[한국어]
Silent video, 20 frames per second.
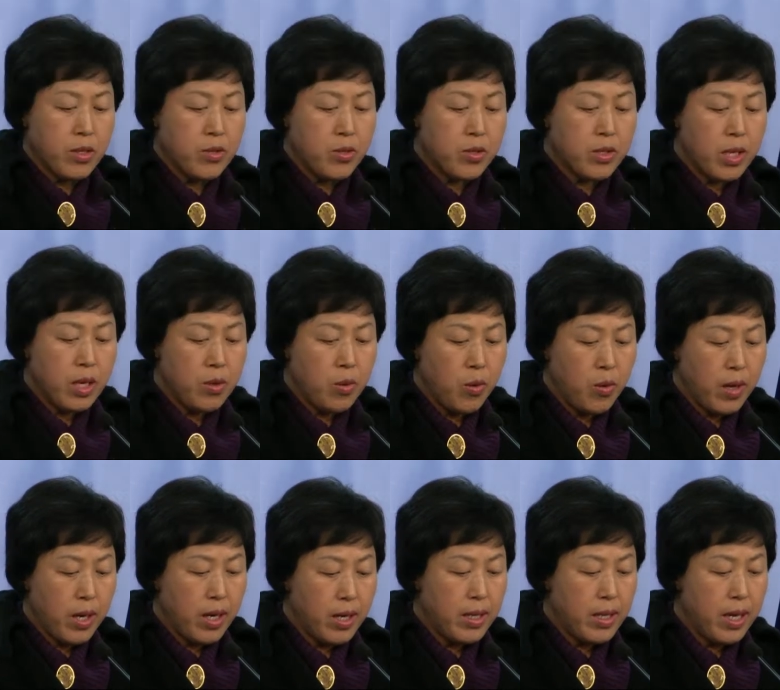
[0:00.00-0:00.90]

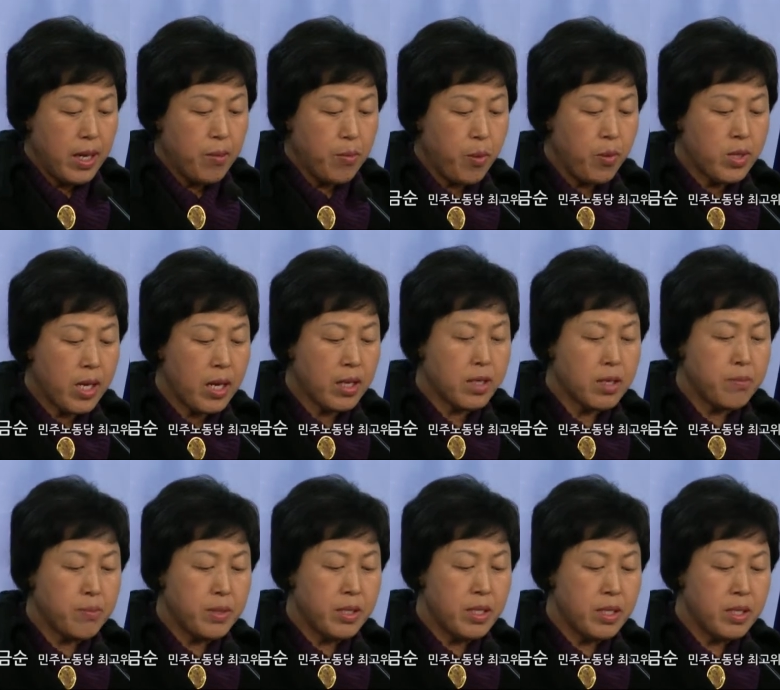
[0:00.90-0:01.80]
축산농가에 대한
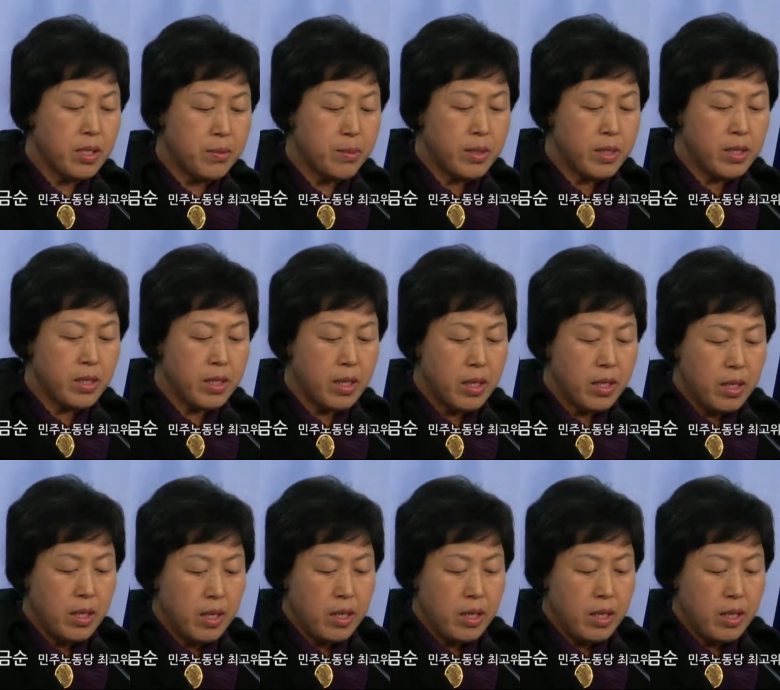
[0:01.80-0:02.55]
보상금 지급을